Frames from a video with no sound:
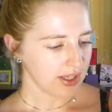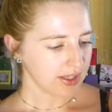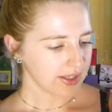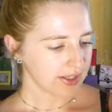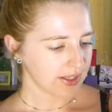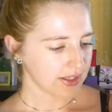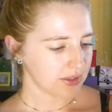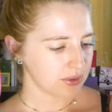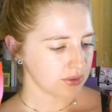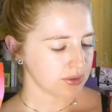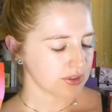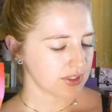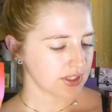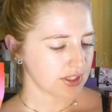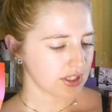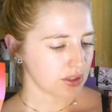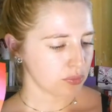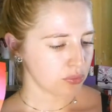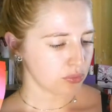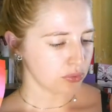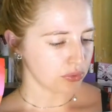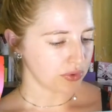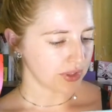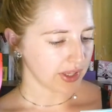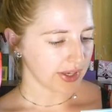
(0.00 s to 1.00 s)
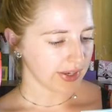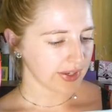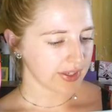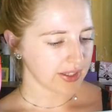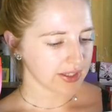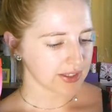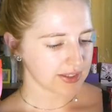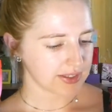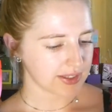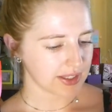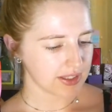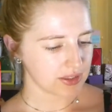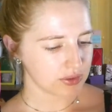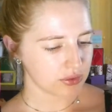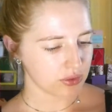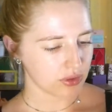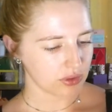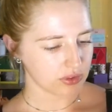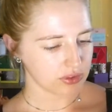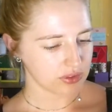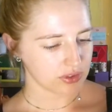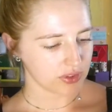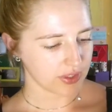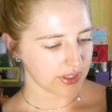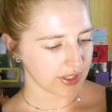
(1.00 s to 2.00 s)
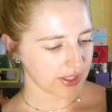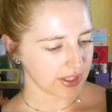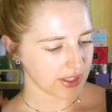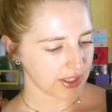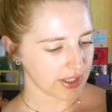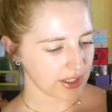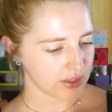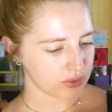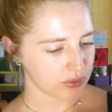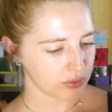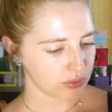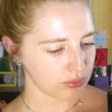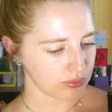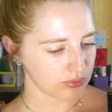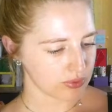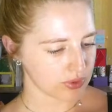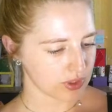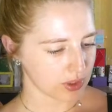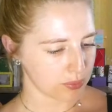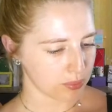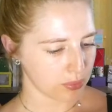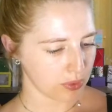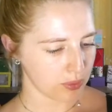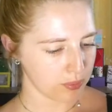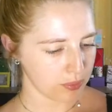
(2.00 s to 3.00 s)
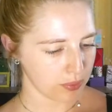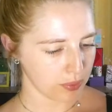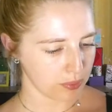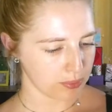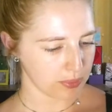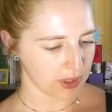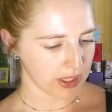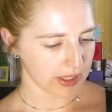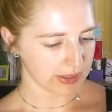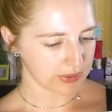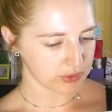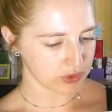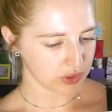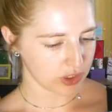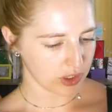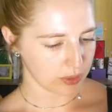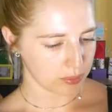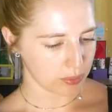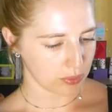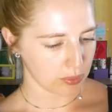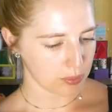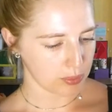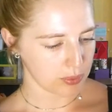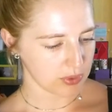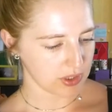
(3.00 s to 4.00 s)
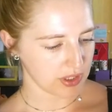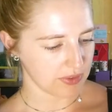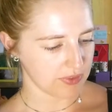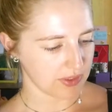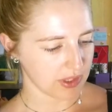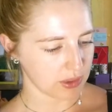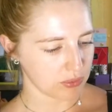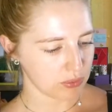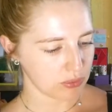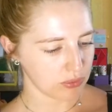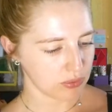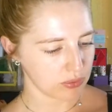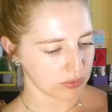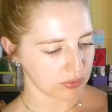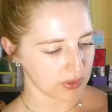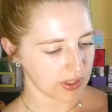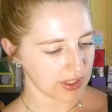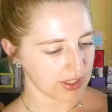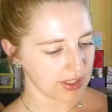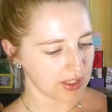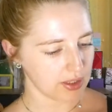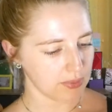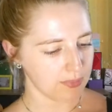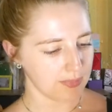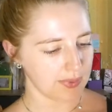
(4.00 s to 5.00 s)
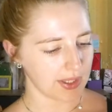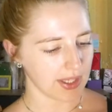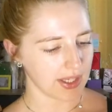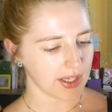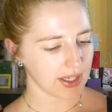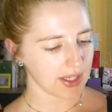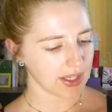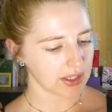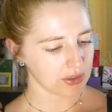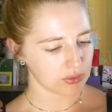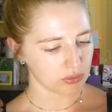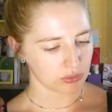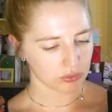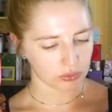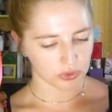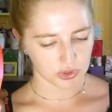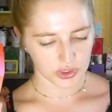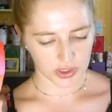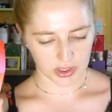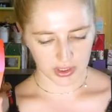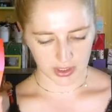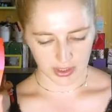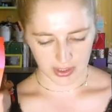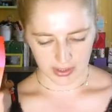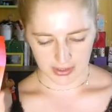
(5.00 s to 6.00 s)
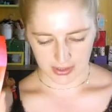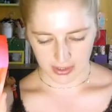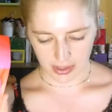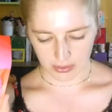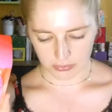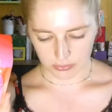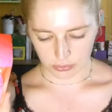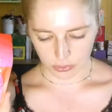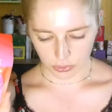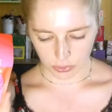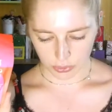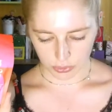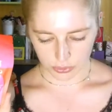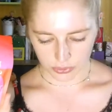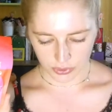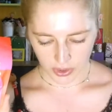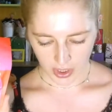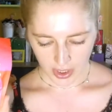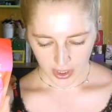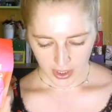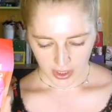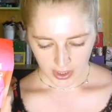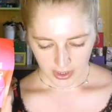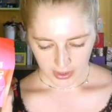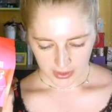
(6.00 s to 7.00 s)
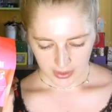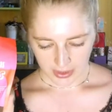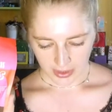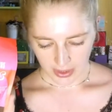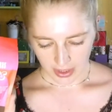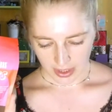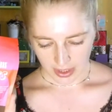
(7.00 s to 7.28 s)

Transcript: Quelques années plus tard, Christelle se lance dans la création de ses propres mélanges et propose avec toute son équipe des créations chic et savoureuses qui